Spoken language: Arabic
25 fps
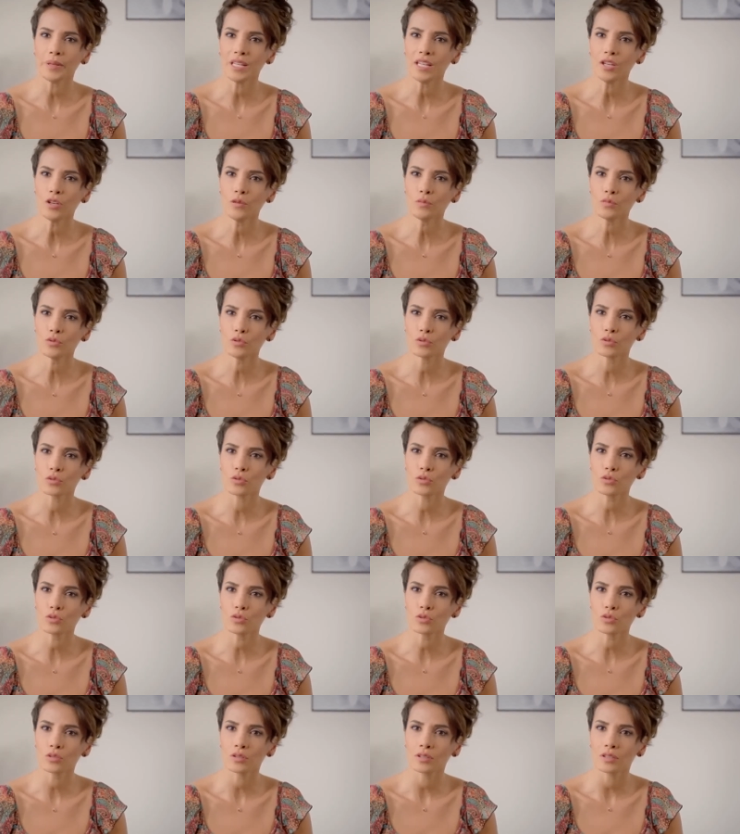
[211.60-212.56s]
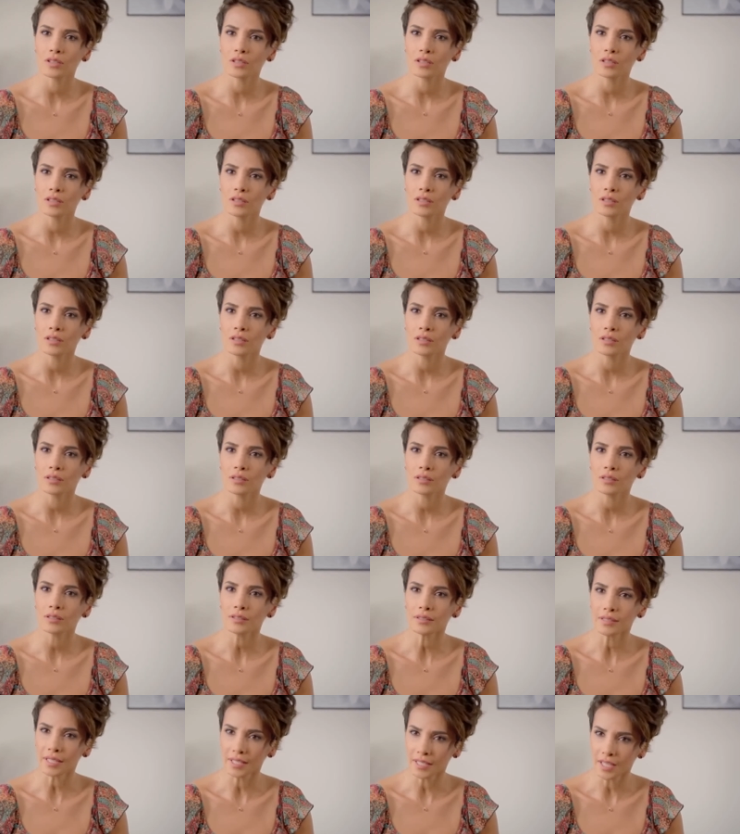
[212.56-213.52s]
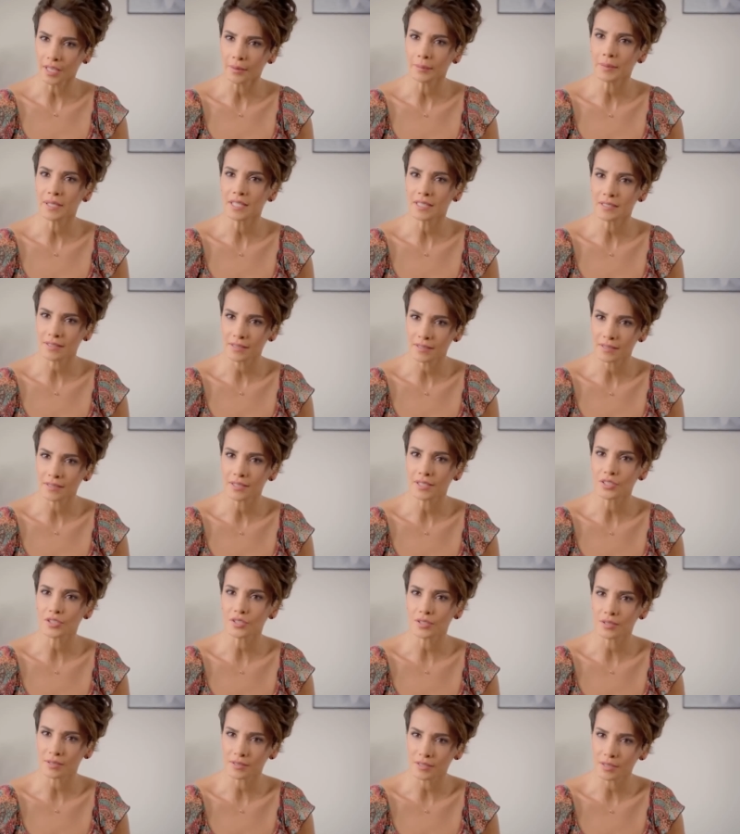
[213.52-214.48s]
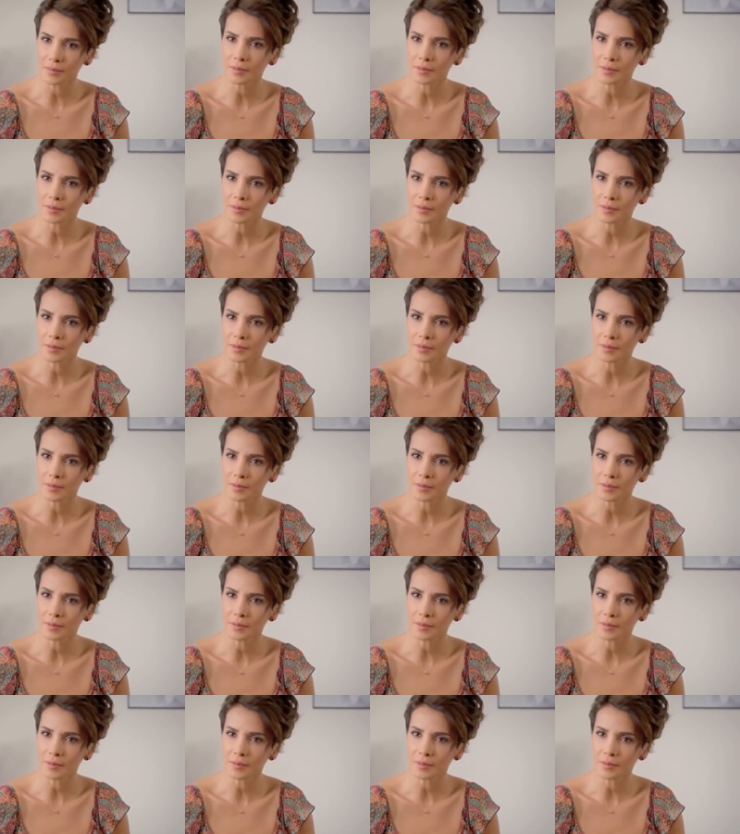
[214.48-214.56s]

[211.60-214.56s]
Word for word: انت ما بتعرفي مو انه السيد كنان عنده